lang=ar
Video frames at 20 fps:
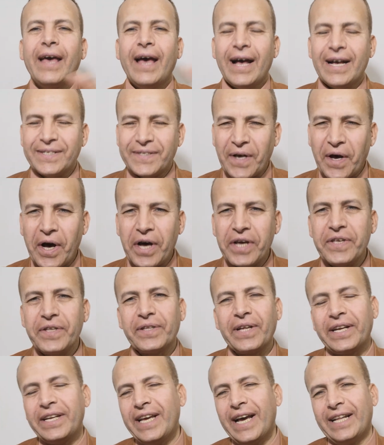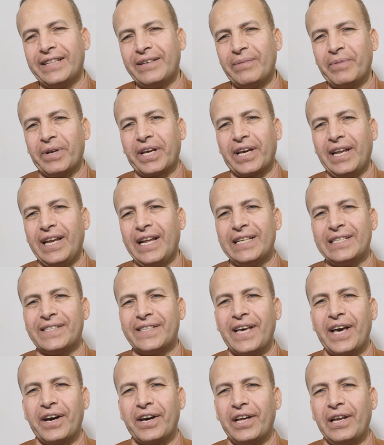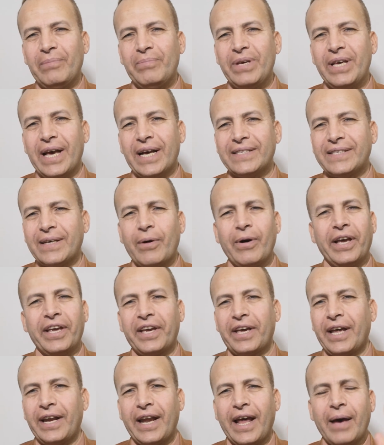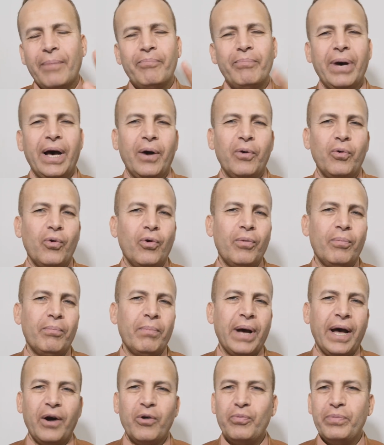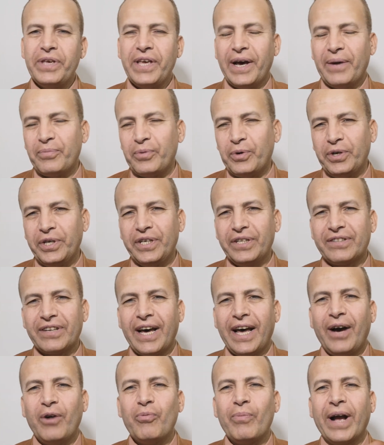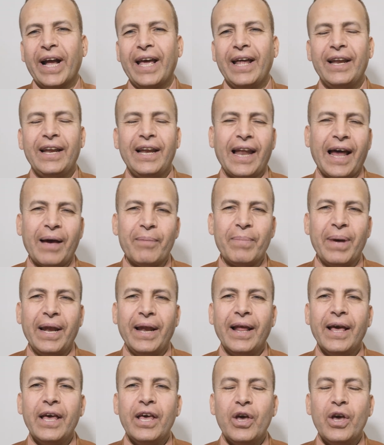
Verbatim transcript: هذا أيضا يأتي من خلال سياق البيئة سواء كان أب أو أم أو بيئة محيطة أو مجال العمل